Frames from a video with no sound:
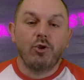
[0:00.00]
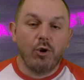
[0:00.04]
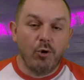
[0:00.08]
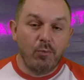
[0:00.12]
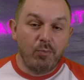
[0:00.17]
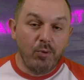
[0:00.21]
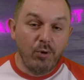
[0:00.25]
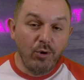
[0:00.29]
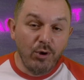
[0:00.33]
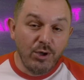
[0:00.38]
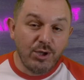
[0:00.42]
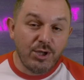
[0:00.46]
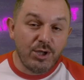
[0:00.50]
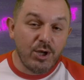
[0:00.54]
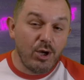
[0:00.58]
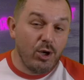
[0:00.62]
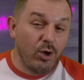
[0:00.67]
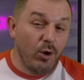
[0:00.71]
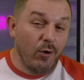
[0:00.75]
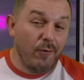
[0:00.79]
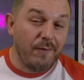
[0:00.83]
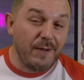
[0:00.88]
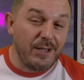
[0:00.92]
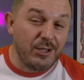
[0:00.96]
De plus,
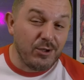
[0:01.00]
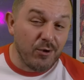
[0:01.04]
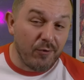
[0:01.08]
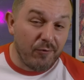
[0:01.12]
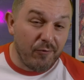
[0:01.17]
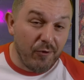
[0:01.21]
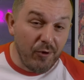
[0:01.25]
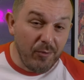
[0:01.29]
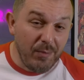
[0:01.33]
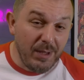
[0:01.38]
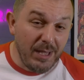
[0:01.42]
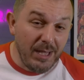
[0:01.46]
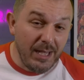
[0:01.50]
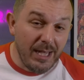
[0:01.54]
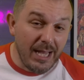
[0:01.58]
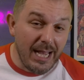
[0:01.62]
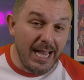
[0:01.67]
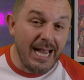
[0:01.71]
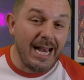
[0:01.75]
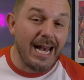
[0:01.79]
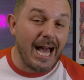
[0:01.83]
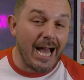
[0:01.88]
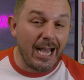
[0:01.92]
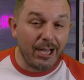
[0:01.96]
l'ophidiophobie
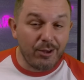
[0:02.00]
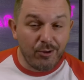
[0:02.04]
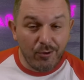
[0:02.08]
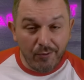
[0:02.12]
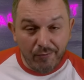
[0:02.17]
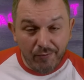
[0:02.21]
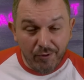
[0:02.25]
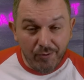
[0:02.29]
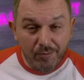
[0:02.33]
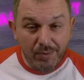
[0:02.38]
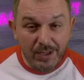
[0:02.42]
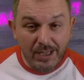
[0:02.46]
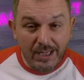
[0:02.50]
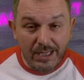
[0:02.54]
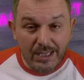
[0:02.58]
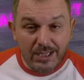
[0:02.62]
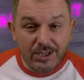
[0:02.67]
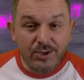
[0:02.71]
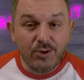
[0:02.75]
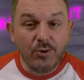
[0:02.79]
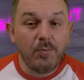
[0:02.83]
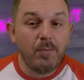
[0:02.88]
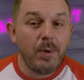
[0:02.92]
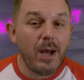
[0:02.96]
et l'arachnophobie
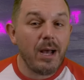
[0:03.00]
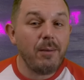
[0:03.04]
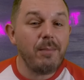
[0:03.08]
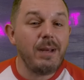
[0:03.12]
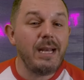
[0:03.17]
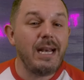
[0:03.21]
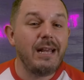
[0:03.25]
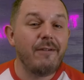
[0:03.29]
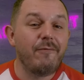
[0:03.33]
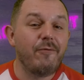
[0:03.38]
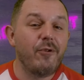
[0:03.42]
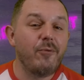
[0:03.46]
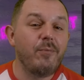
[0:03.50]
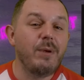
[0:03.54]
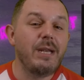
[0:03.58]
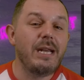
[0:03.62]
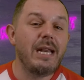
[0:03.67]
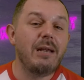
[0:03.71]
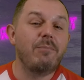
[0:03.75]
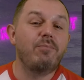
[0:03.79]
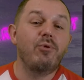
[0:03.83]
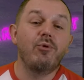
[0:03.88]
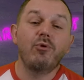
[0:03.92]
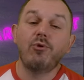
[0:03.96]
sont parmi les phobies
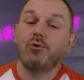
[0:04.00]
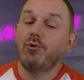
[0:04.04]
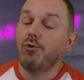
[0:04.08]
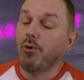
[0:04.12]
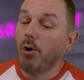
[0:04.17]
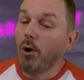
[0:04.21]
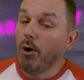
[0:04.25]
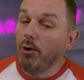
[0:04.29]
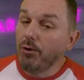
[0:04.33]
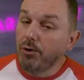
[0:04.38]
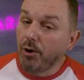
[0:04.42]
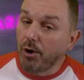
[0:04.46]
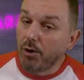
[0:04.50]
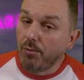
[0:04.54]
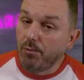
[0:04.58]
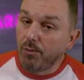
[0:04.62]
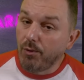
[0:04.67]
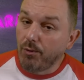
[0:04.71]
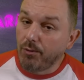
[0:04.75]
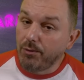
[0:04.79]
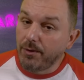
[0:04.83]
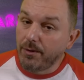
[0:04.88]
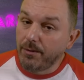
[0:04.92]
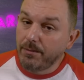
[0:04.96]
les plus courantes dans le
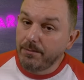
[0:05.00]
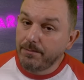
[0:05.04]
monde.